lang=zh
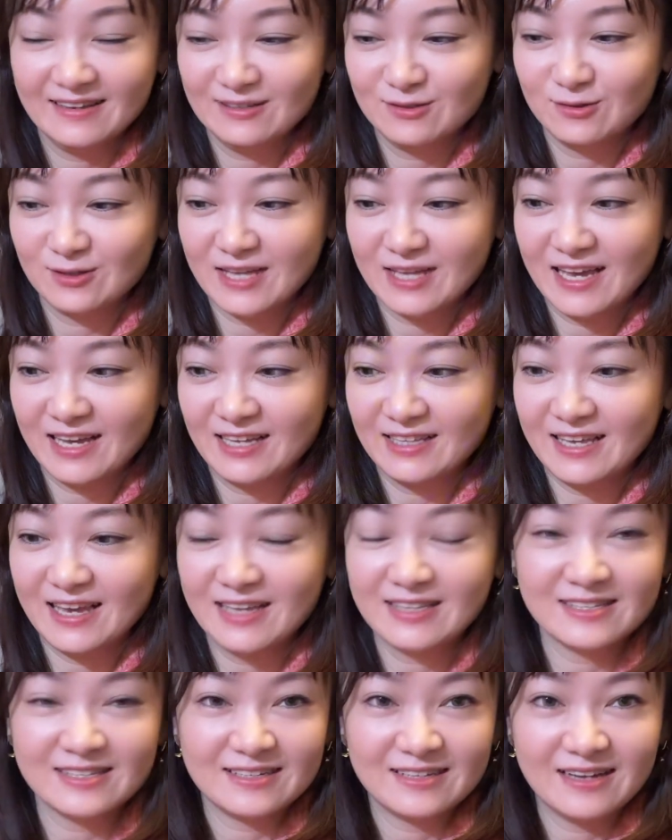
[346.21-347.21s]
坐在一个
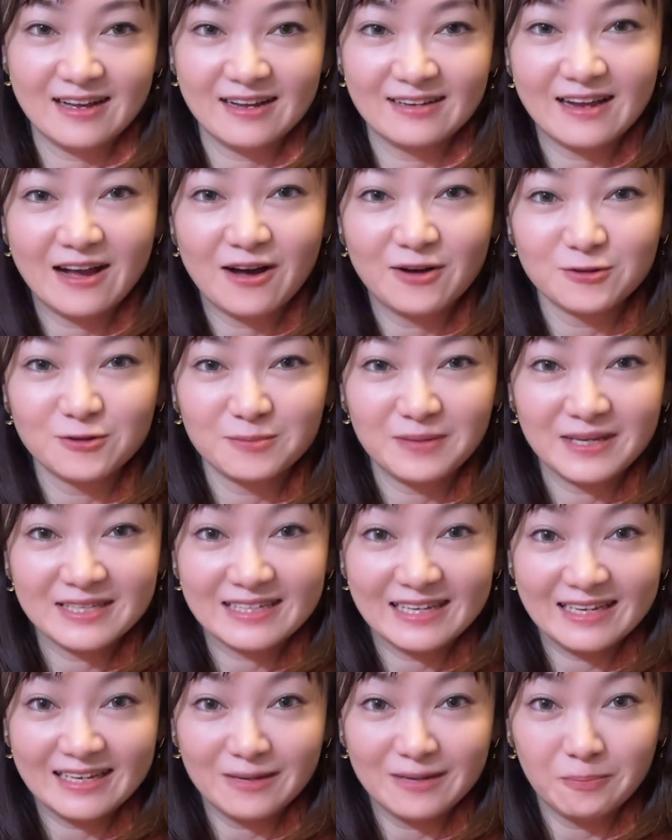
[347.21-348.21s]
垫子上，然后就变
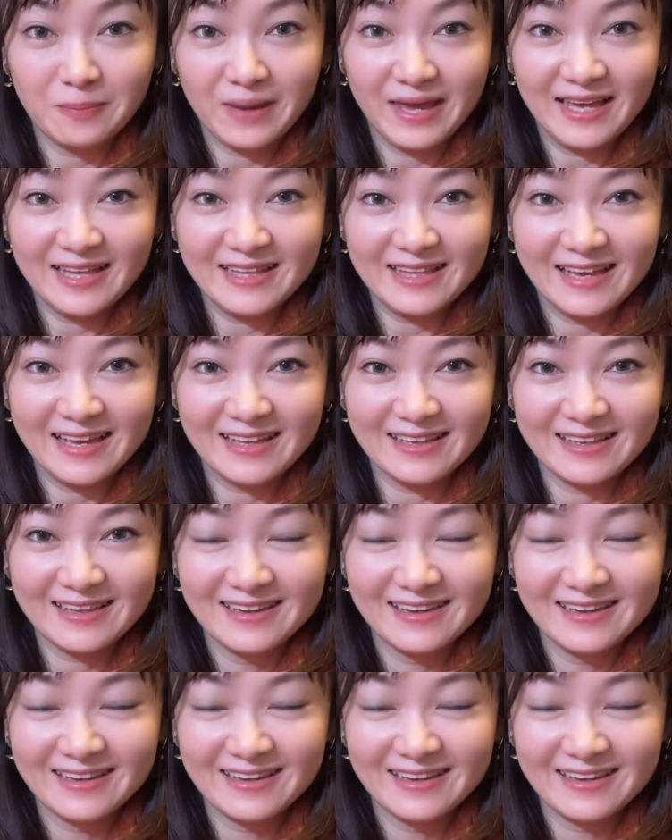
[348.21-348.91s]
成一个杯垫。